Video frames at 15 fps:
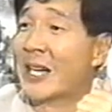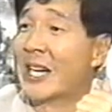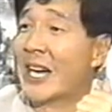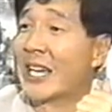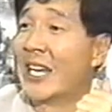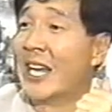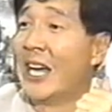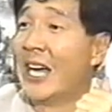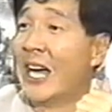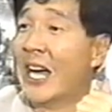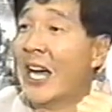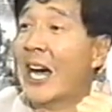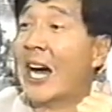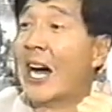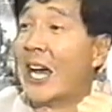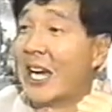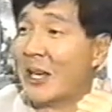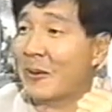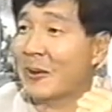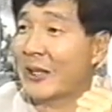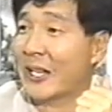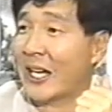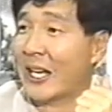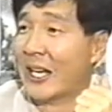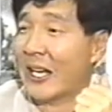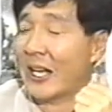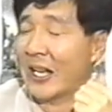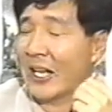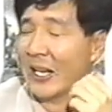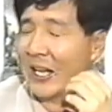가게나 할랍니다.
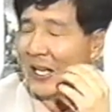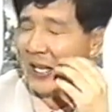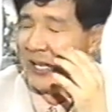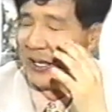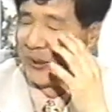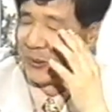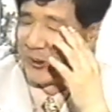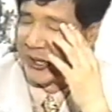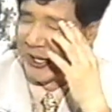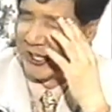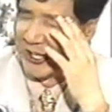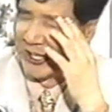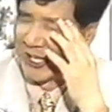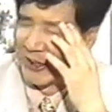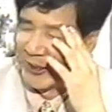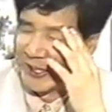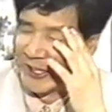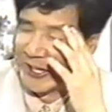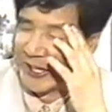괜히 나오